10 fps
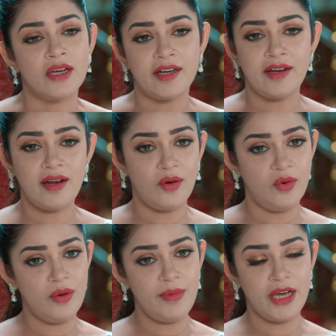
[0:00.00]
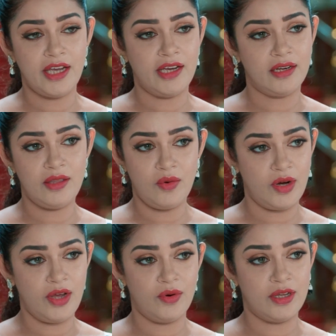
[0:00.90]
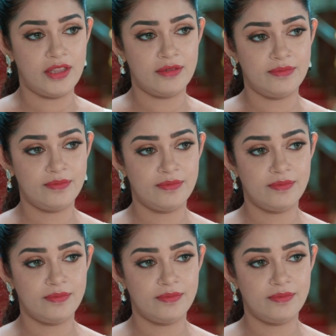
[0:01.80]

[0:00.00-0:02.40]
உங்ககிட்ட நான் உரிமையா கேட்கறது ஒன்னே ஒண்ணுதான்